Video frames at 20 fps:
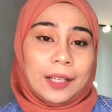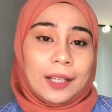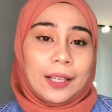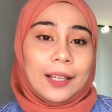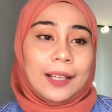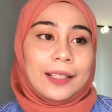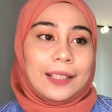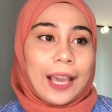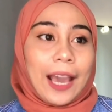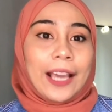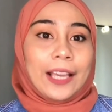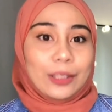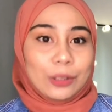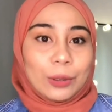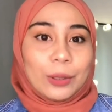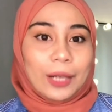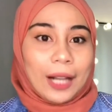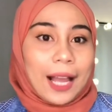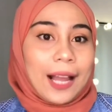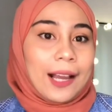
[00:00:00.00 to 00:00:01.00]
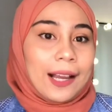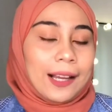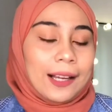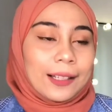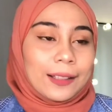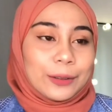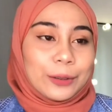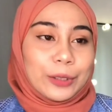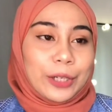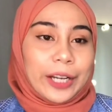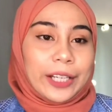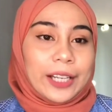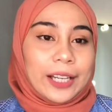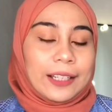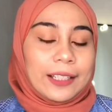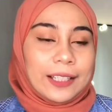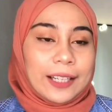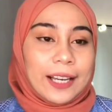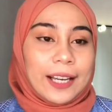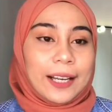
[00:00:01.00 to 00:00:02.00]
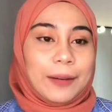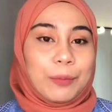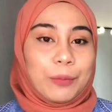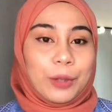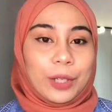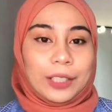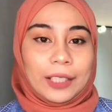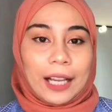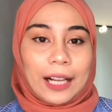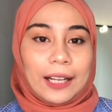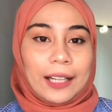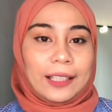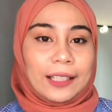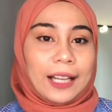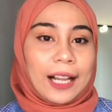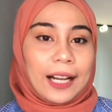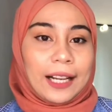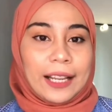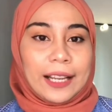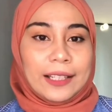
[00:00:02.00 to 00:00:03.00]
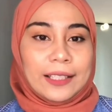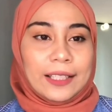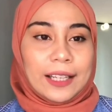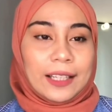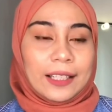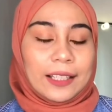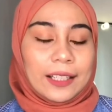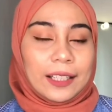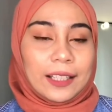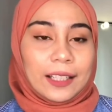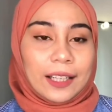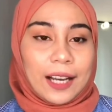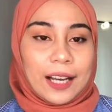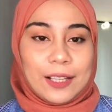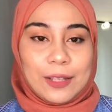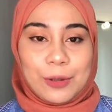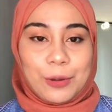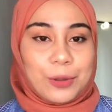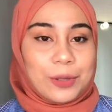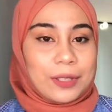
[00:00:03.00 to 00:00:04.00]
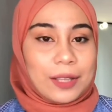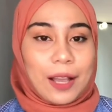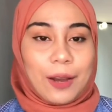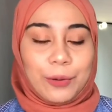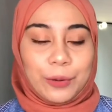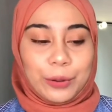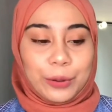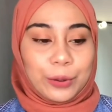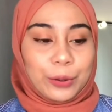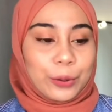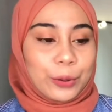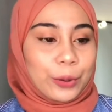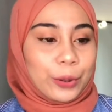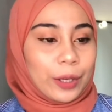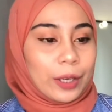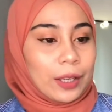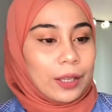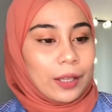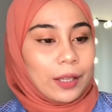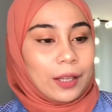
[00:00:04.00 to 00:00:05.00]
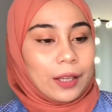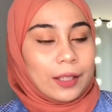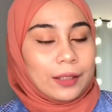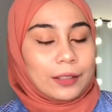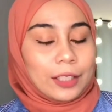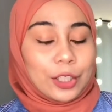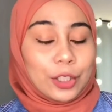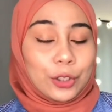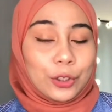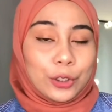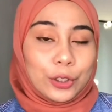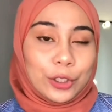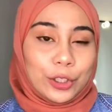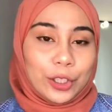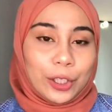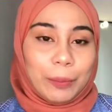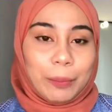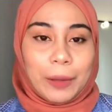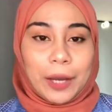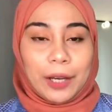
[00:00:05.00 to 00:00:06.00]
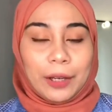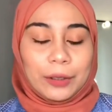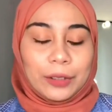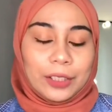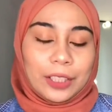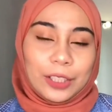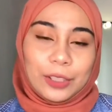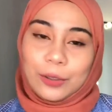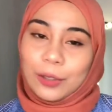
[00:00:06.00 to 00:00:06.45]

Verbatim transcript: ya itulah gunanya dia buat kalian-kalian jadi nggak susah untuk tidur, bangun tidur